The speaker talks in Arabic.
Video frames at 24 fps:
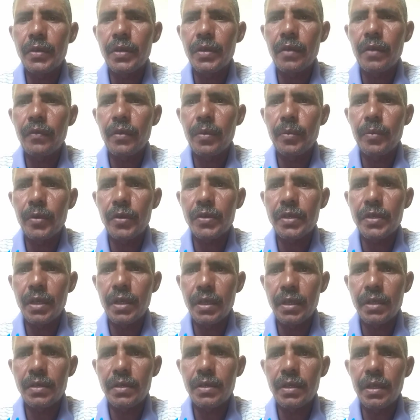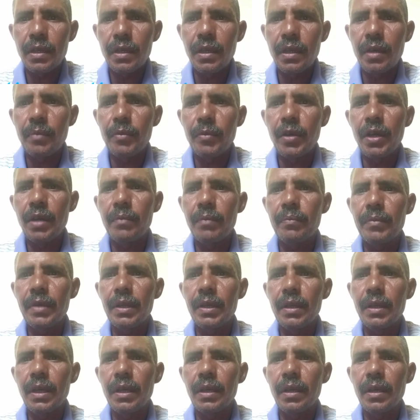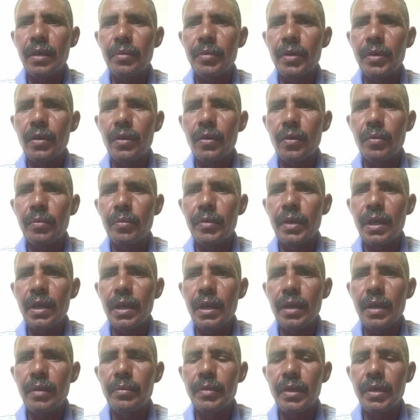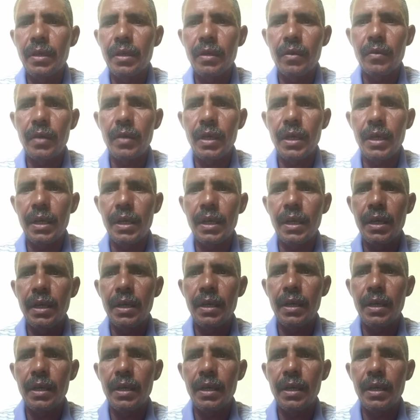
أشرف المرسلين سيدنا محمد النبي الأمي الأمين وعلى